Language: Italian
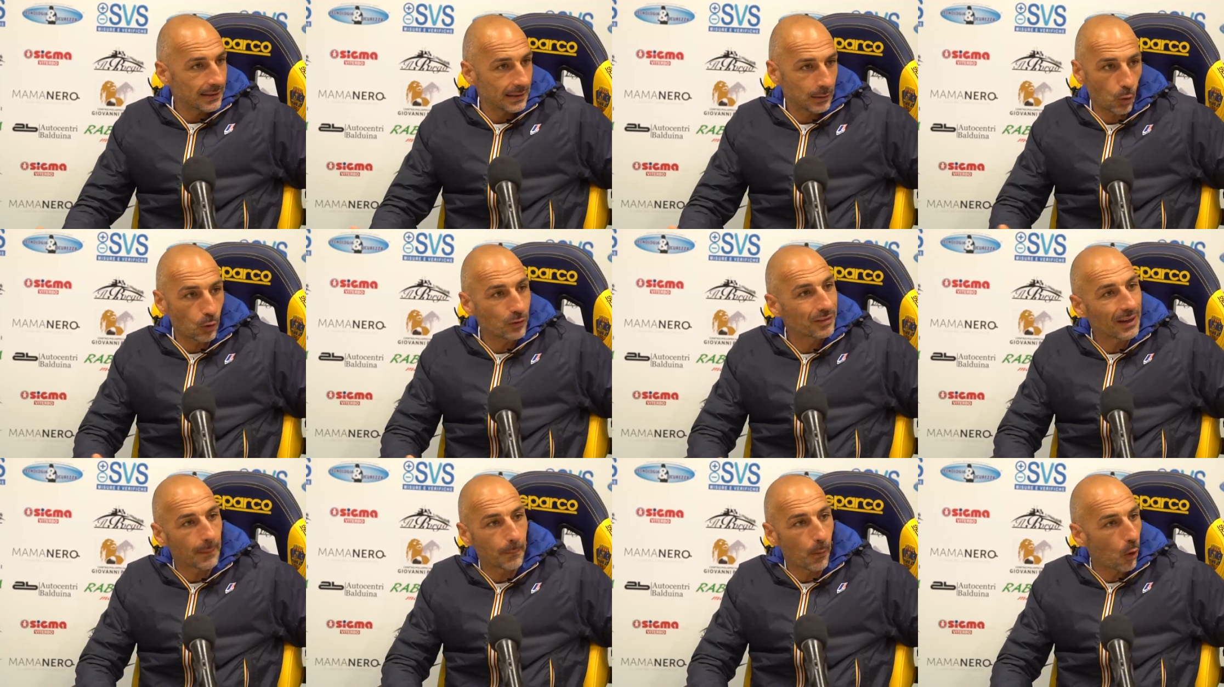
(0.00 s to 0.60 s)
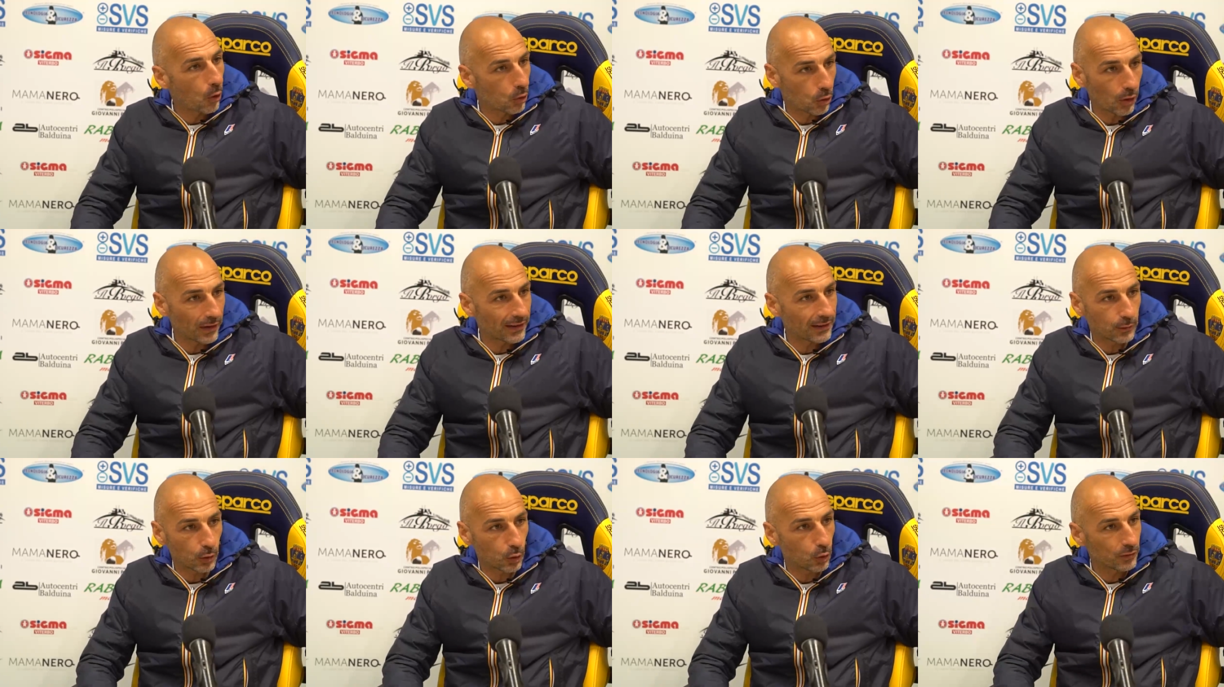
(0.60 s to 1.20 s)
conta poco,
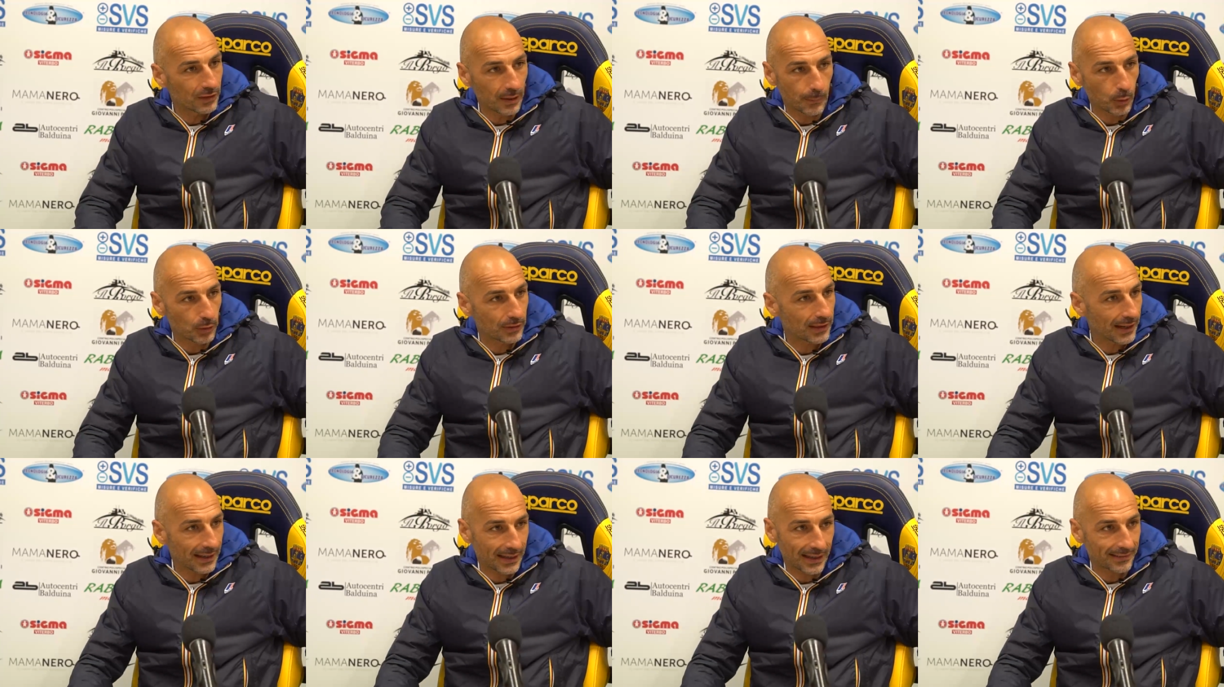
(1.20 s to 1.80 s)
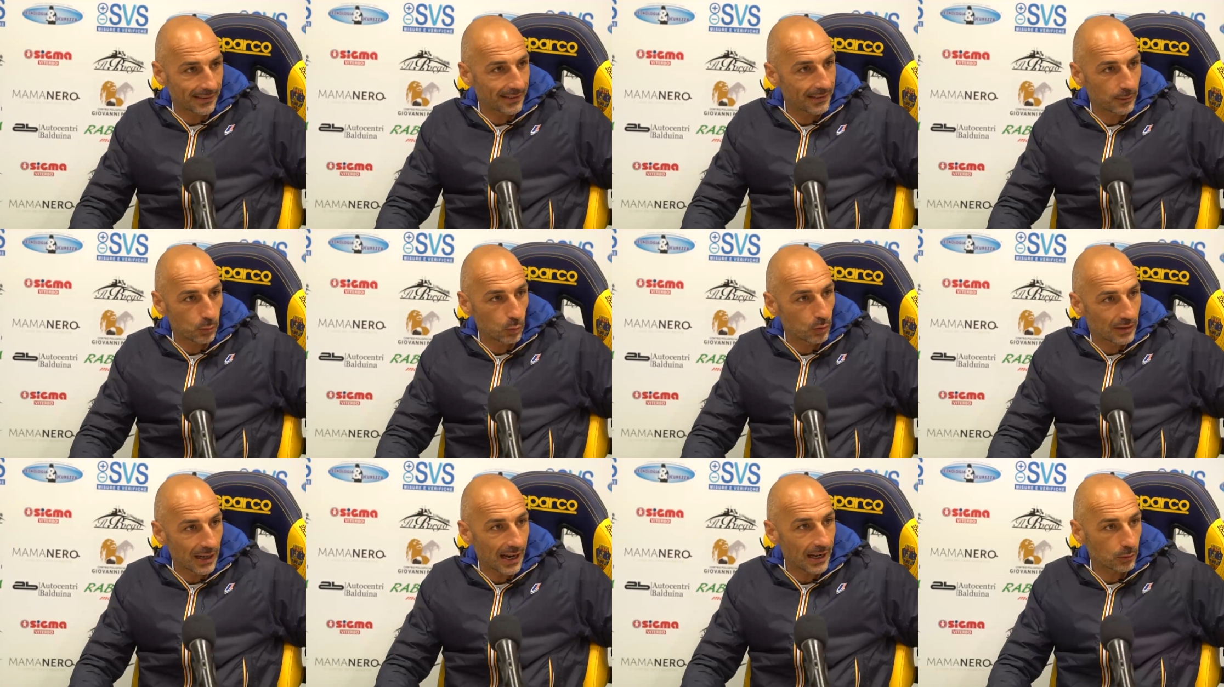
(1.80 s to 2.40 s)
adesso conta portare a casa il
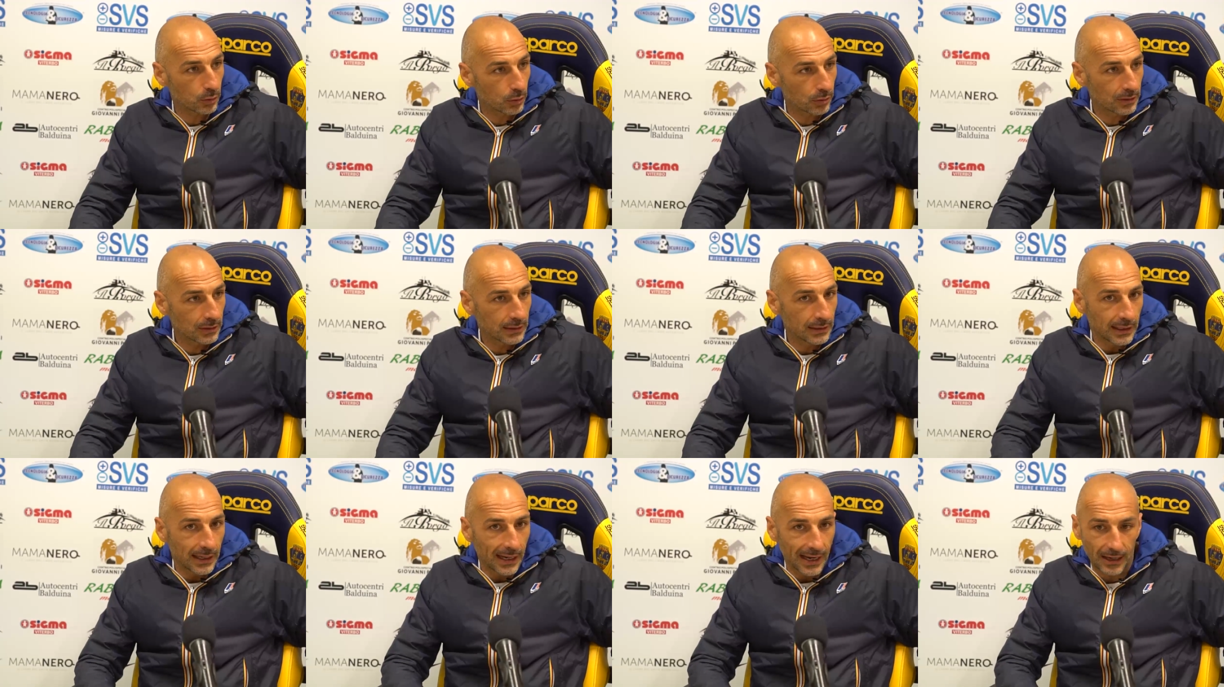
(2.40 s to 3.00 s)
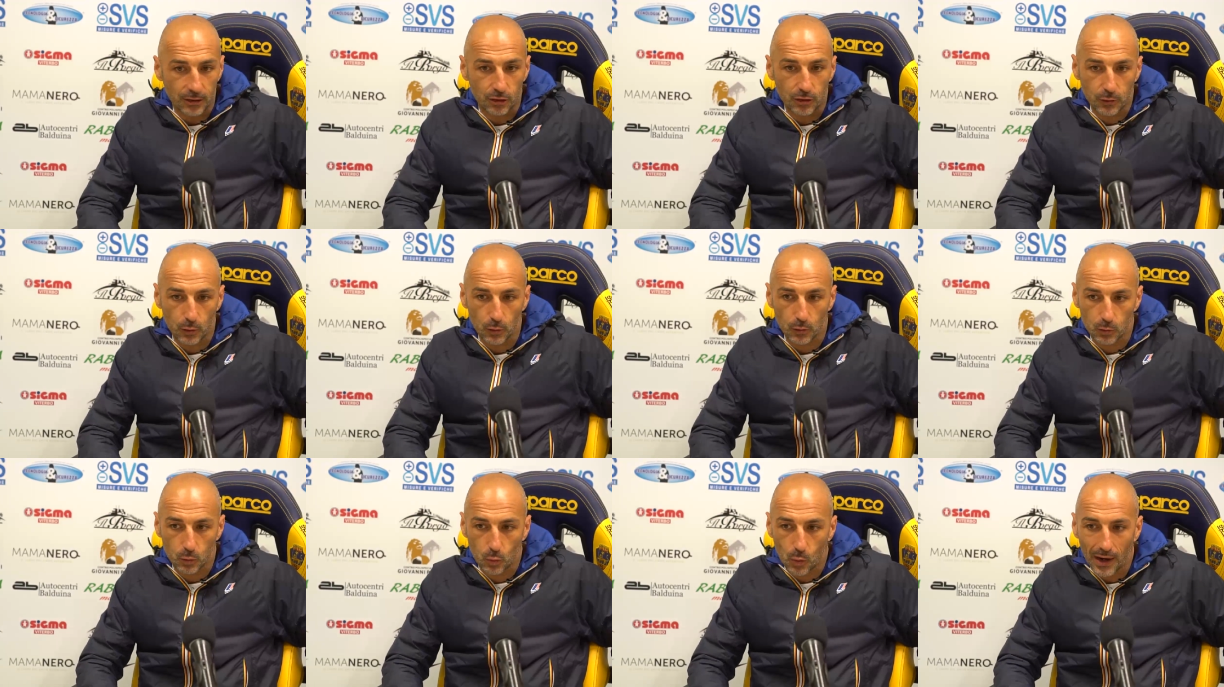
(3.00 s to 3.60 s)
risultato e ci
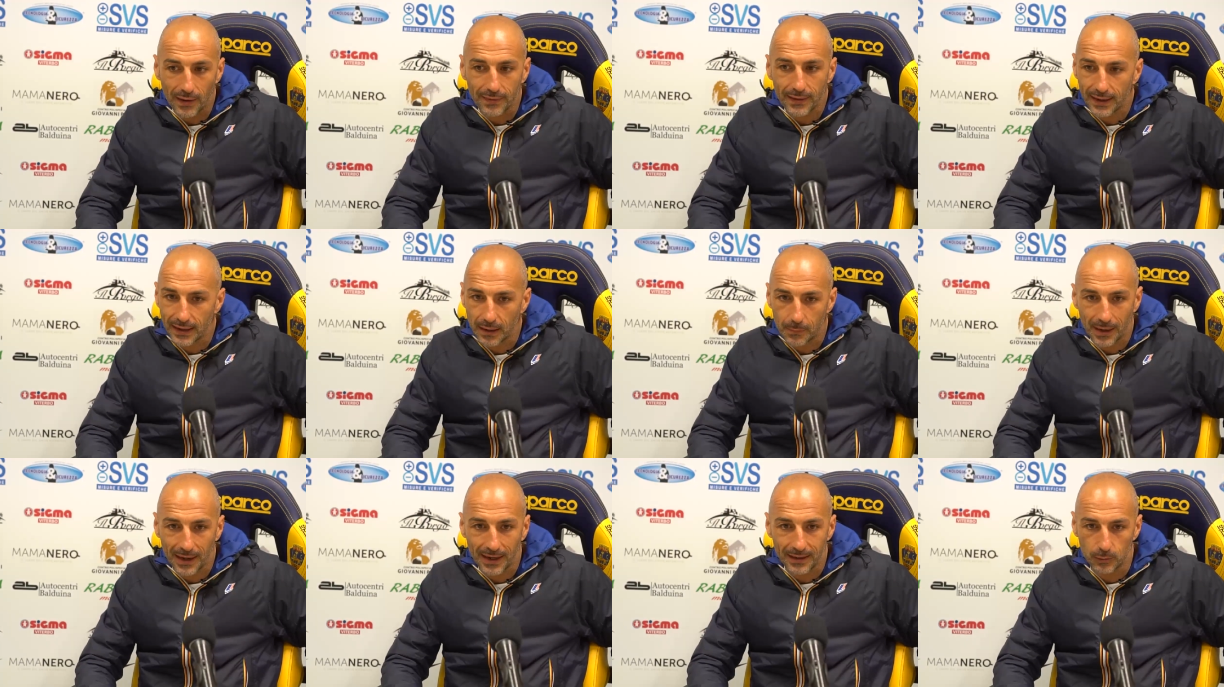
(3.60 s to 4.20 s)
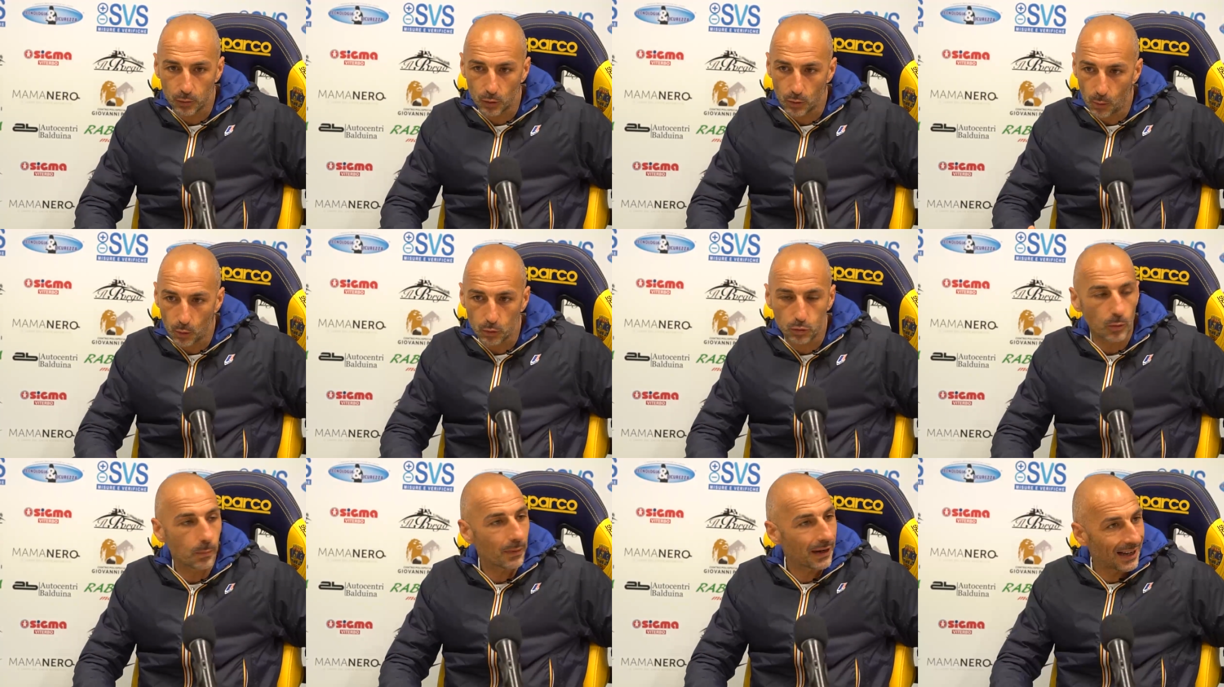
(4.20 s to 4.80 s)
sono squadre che magari sono
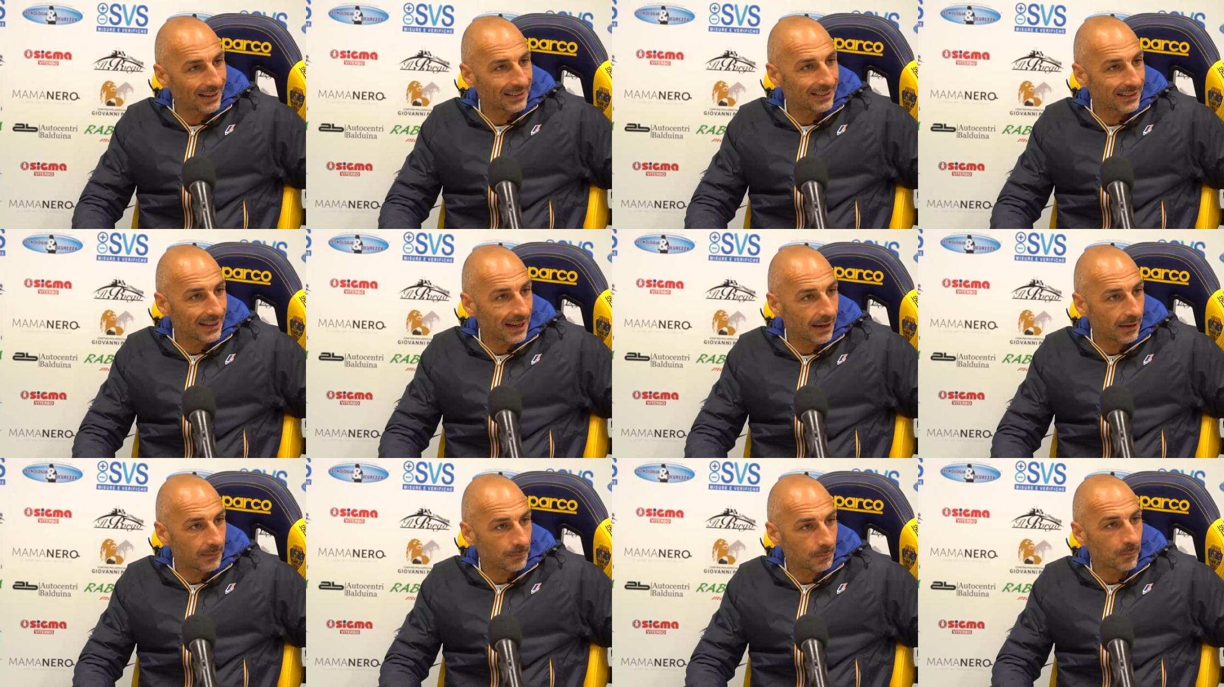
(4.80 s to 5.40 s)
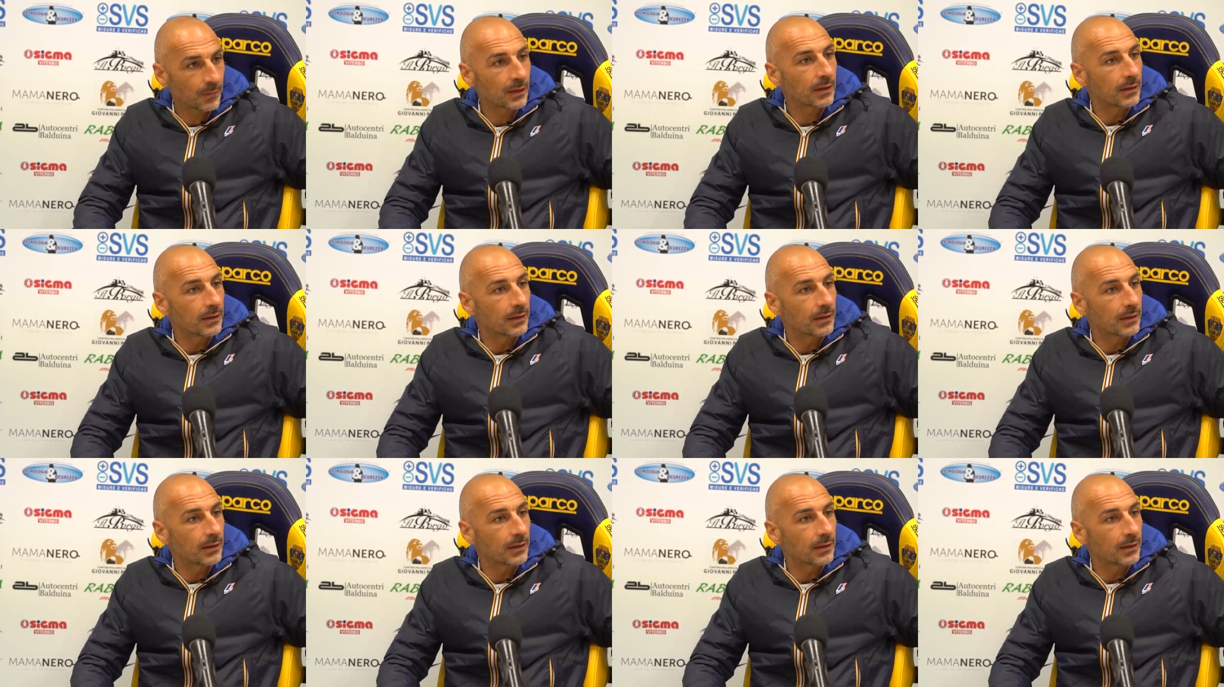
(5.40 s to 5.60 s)
molto pratiche,